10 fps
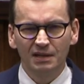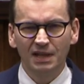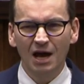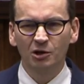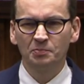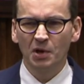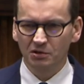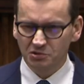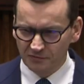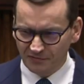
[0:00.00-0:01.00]
dla
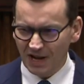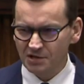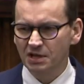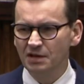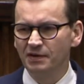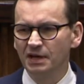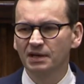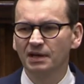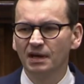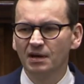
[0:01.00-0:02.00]
odbiorców
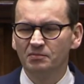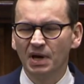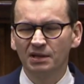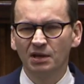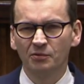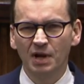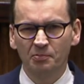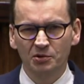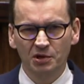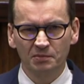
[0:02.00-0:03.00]
wrażliwych będą na
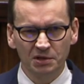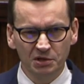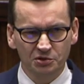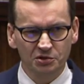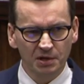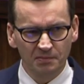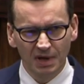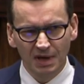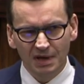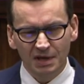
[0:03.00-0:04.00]
poziomie niższym
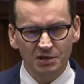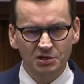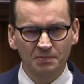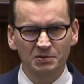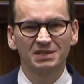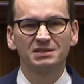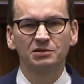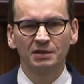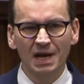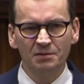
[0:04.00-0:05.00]
jeszcze przez
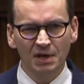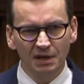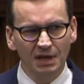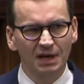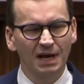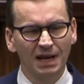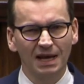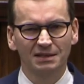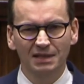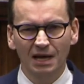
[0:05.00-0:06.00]
co najmniej kilka
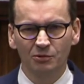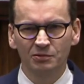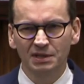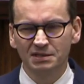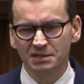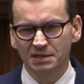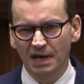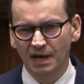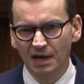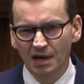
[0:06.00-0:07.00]
lat. Taką
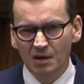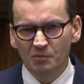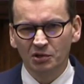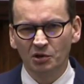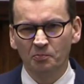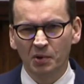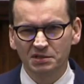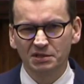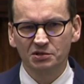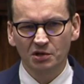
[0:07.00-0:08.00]
decyzję podjął
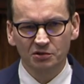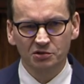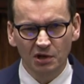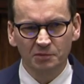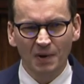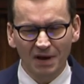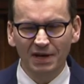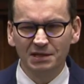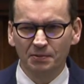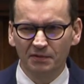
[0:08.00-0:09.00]
polski rząd, rząd
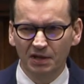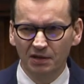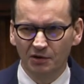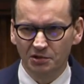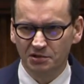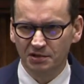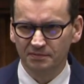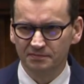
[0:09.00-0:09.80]
Prawa i Sprawiedliwości.